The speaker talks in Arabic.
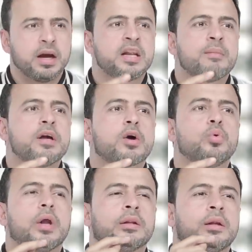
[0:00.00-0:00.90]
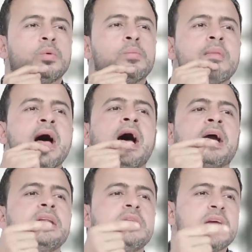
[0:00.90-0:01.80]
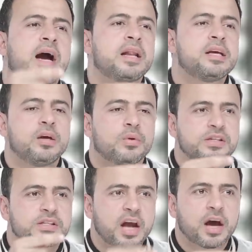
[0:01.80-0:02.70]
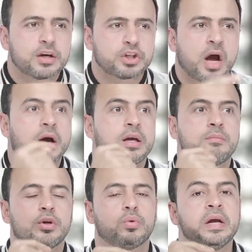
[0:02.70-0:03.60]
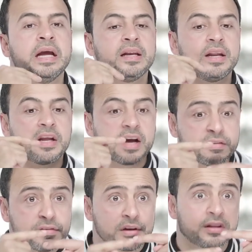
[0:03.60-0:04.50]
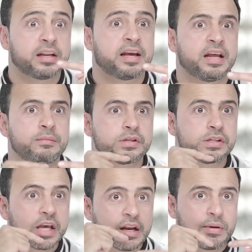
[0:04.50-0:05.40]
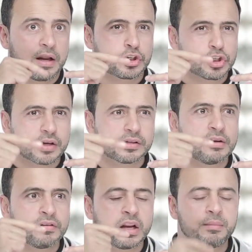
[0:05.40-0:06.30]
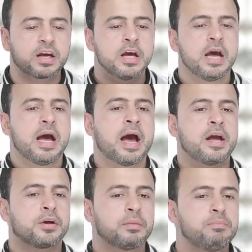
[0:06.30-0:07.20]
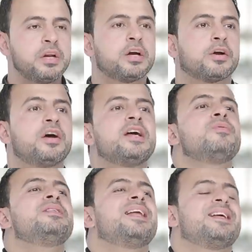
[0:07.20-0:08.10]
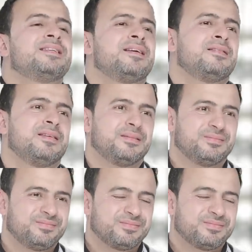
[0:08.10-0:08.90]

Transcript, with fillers: انما يقول اللهم اعني عليه واستخرج حقي منه لان كثره الكلام السلبي على الشخص اللي ظلمك هيربي الكراهيه وانت اللي تتاذي